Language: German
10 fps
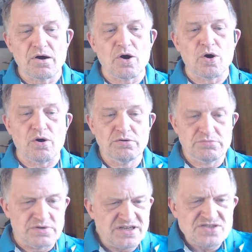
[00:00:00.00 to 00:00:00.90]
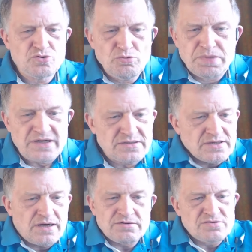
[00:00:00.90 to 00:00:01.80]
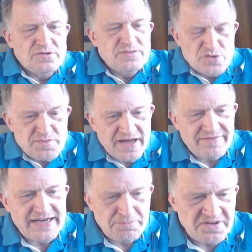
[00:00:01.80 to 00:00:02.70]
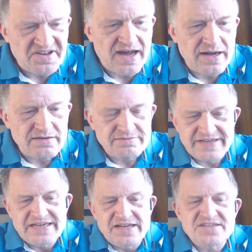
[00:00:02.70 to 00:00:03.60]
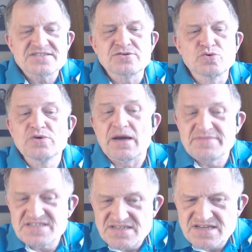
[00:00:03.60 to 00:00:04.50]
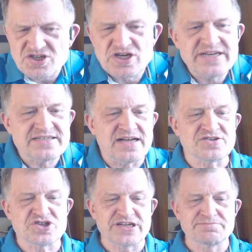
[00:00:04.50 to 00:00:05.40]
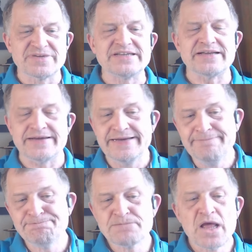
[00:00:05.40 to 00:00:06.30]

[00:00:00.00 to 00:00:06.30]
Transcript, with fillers: Und ja, die sind übrig, ja, die muss man ja weiter bezahlen. Wenn die nichts zu tun haben, ist das ja schlecht. Also schickt man die dahin.